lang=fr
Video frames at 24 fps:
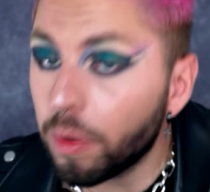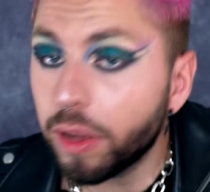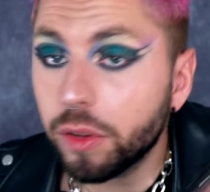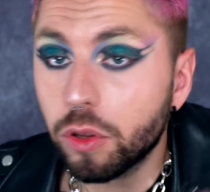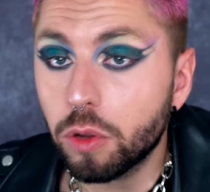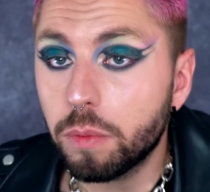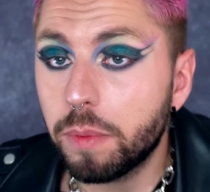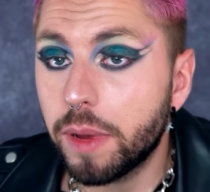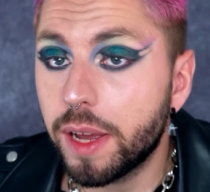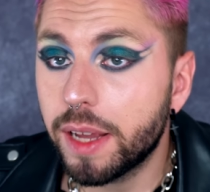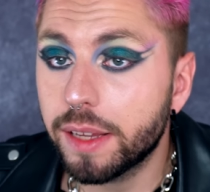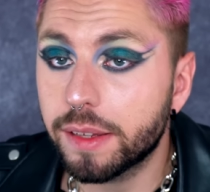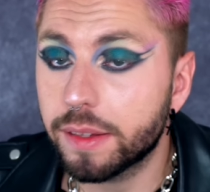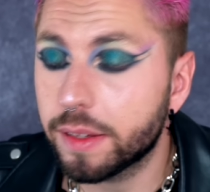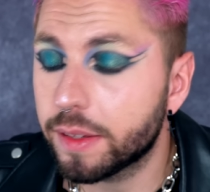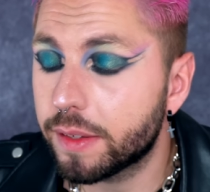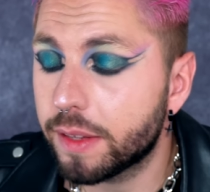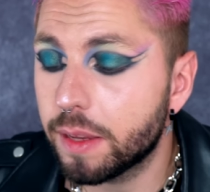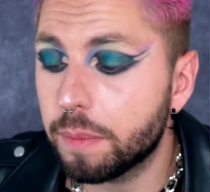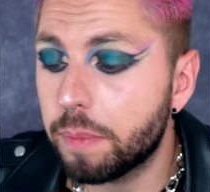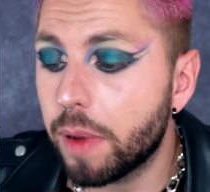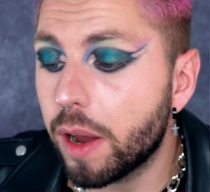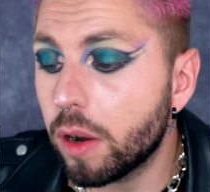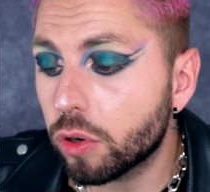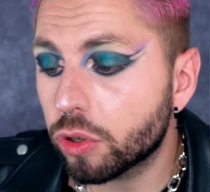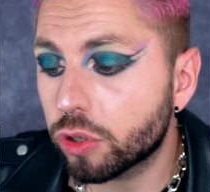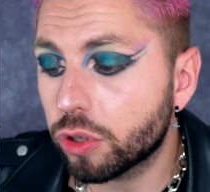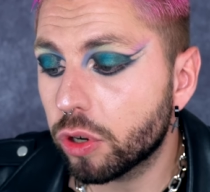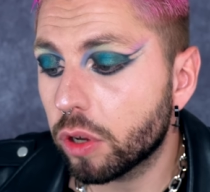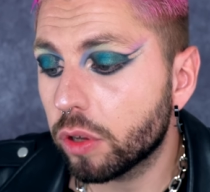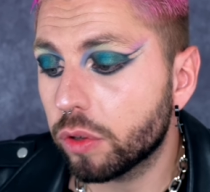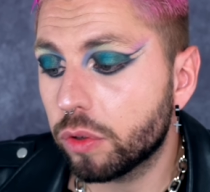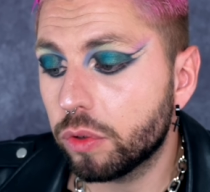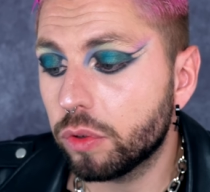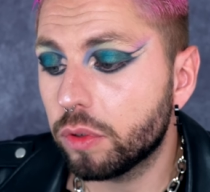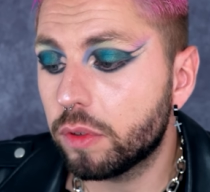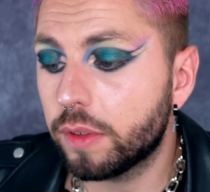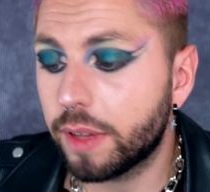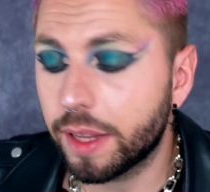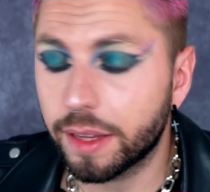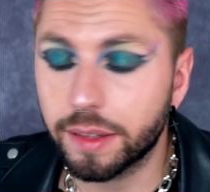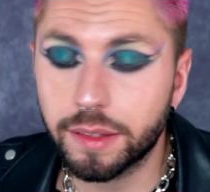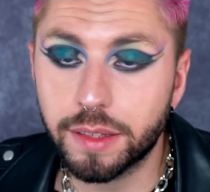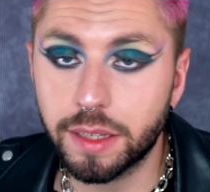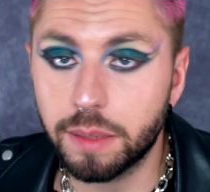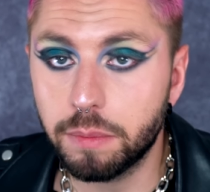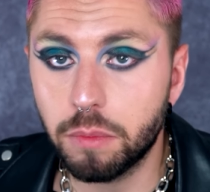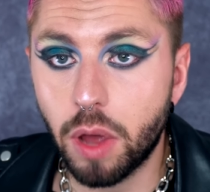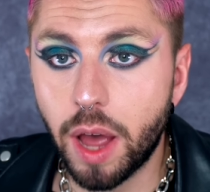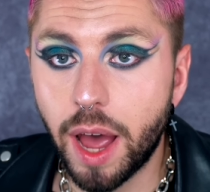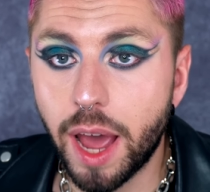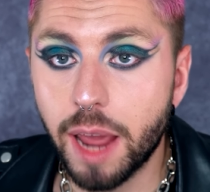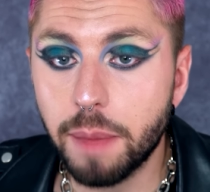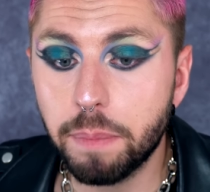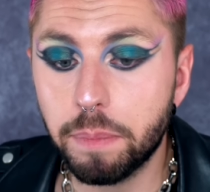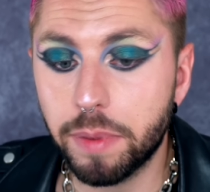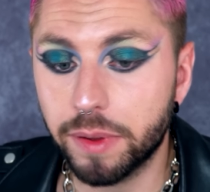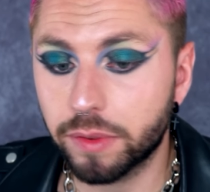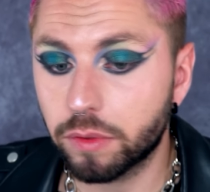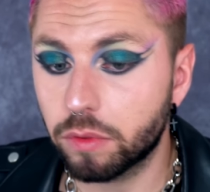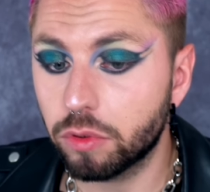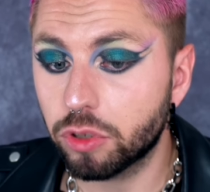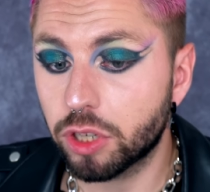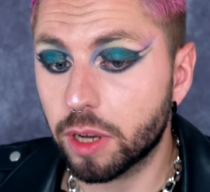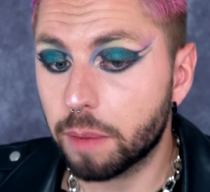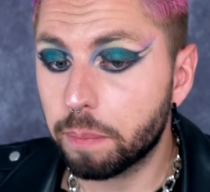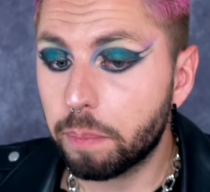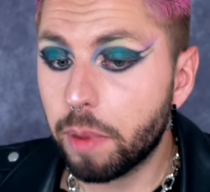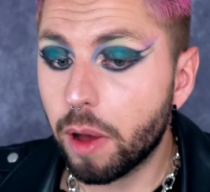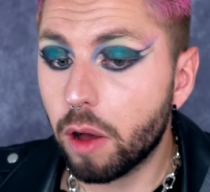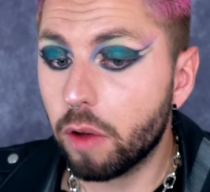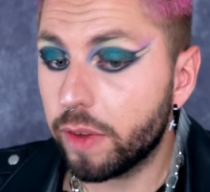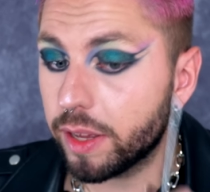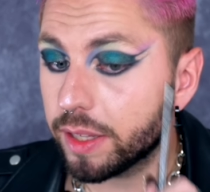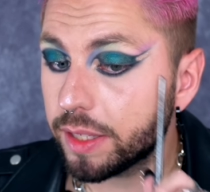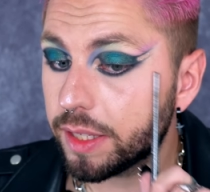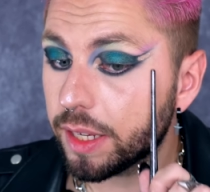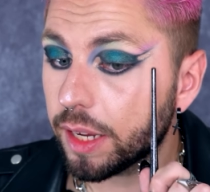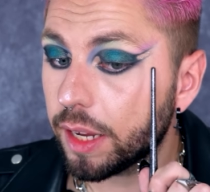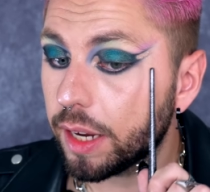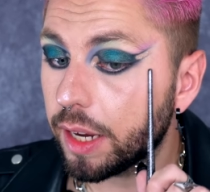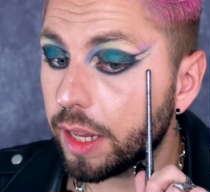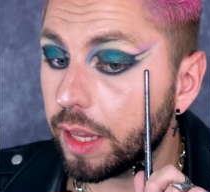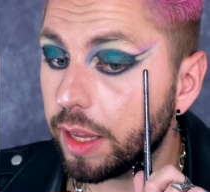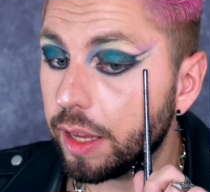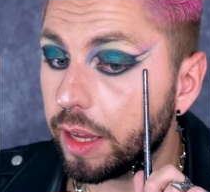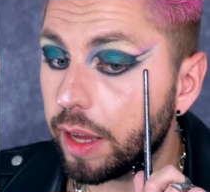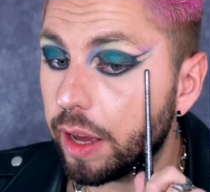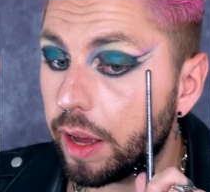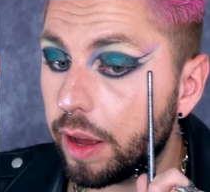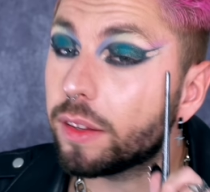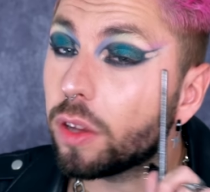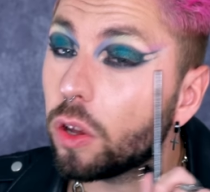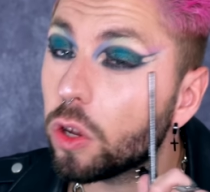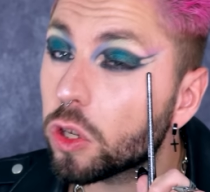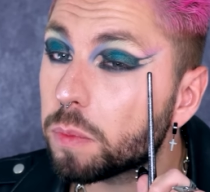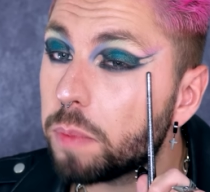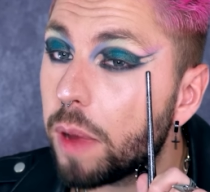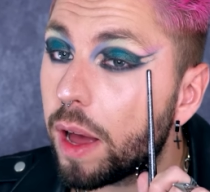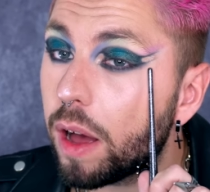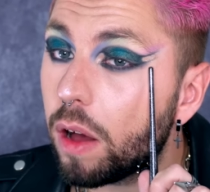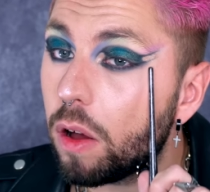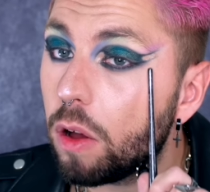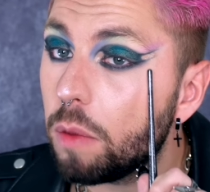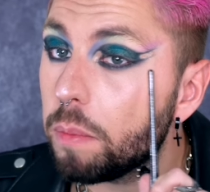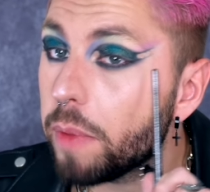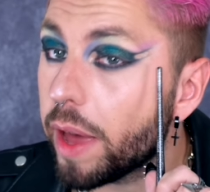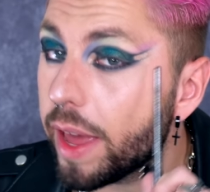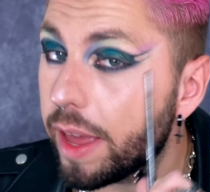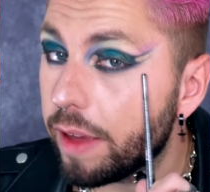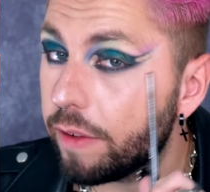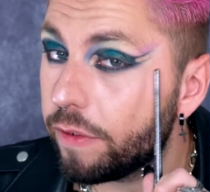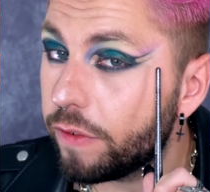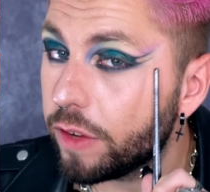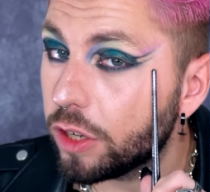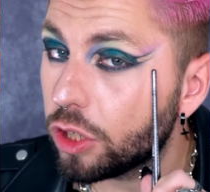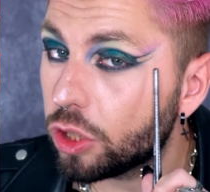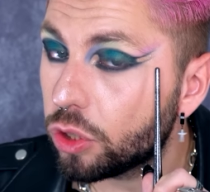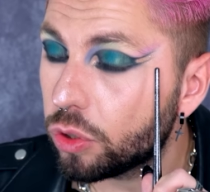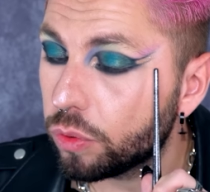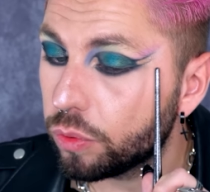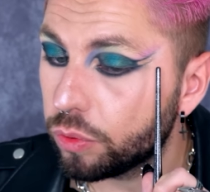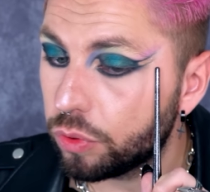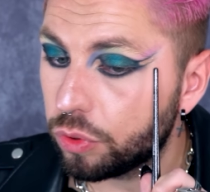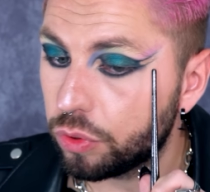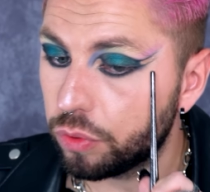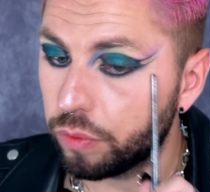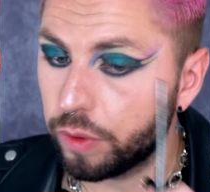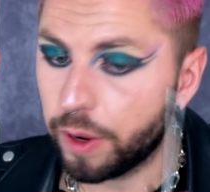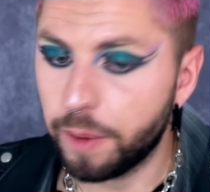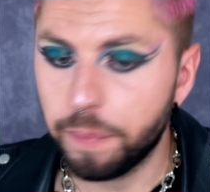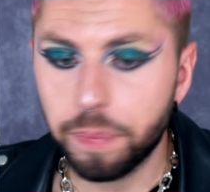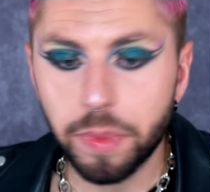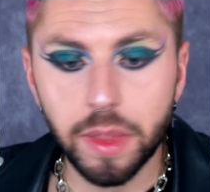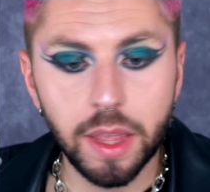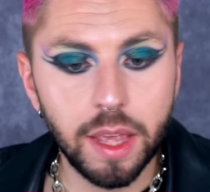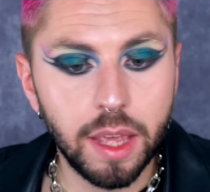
moi de base, c'est pas le genre de teinte qui me hype parce que j'aime pas, on va dire, les euh, transparents mais à effet chaud, tu vois.